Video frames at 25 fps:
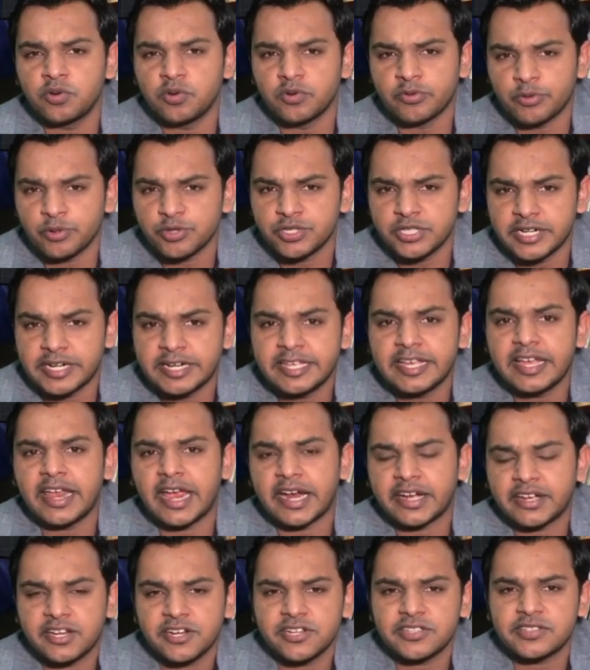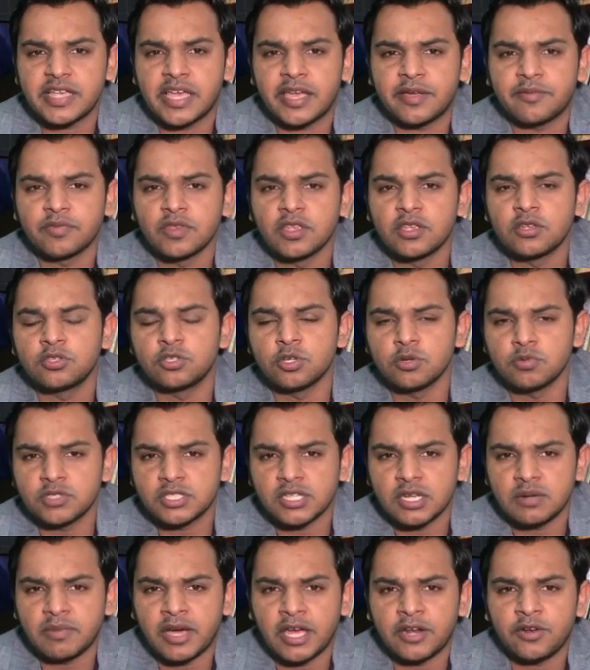कुछ इंडियन एक्टर्स हैं जो
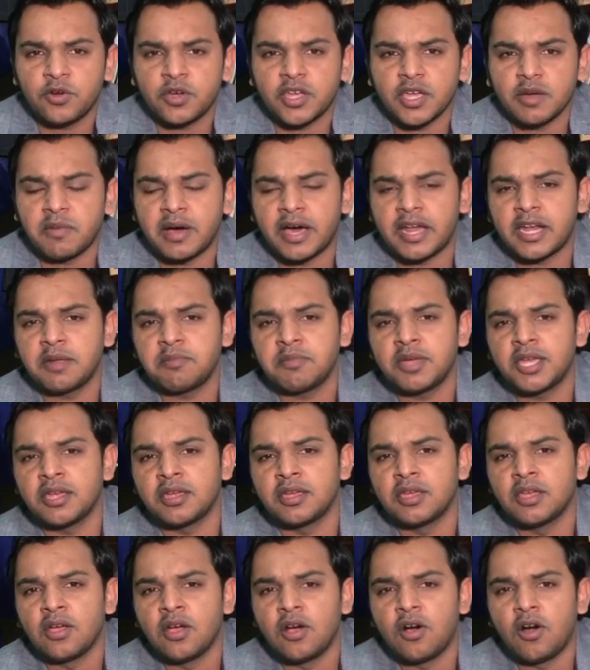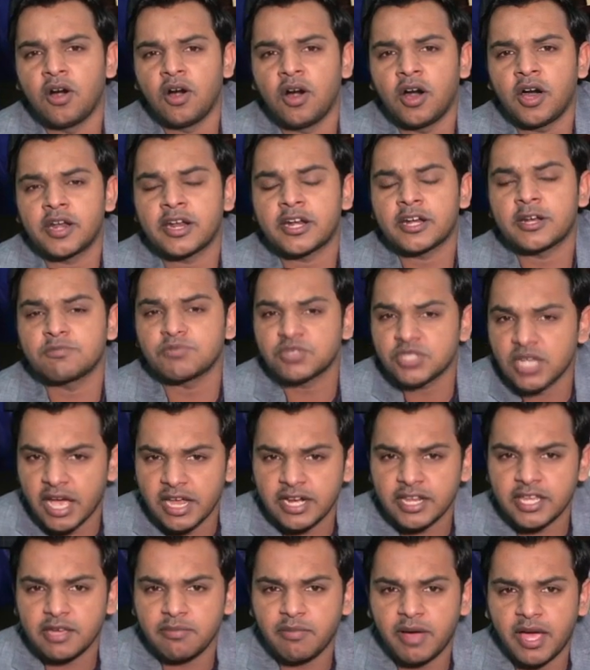मुसलमानों के बारे में और
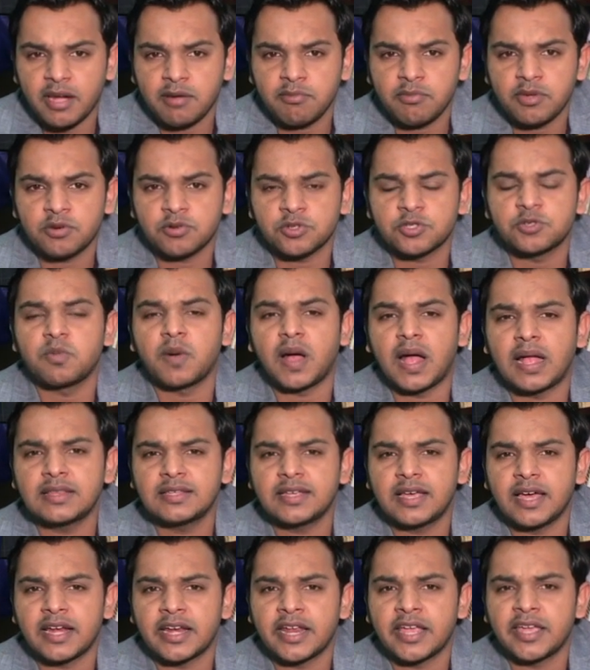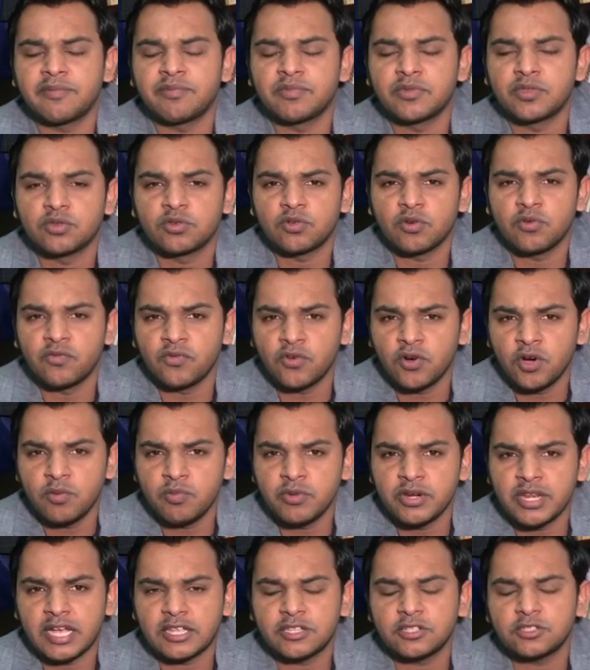रमज़ान के बारे में कुछ बात कर रहे हैं तो वो
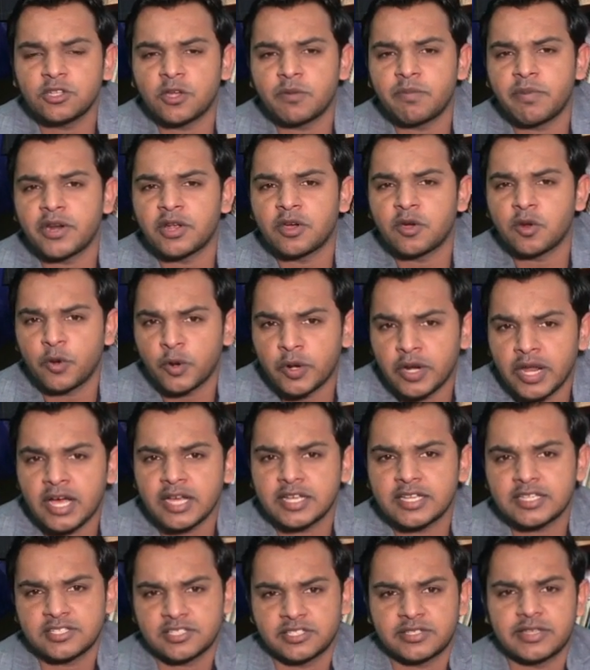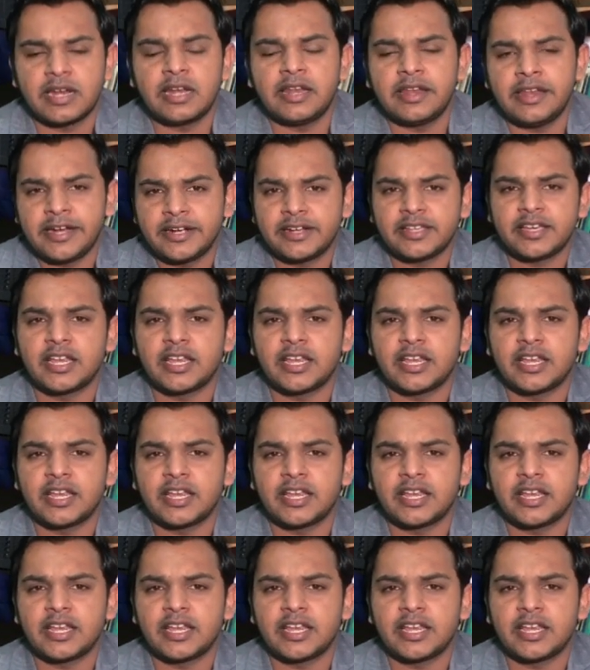बुनियादी तौर पर कोरोना से रिलेट